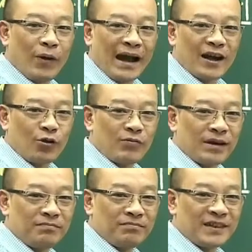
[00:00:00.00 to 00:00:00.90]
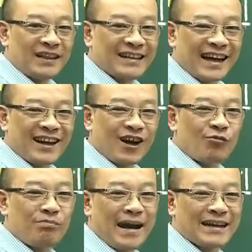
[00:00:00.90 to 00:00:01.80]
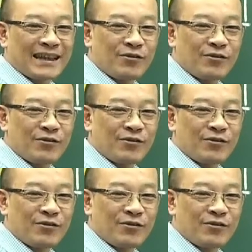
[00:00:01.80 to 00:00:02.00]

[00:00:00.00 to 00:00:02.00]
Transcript: A không âm tức là không mang theo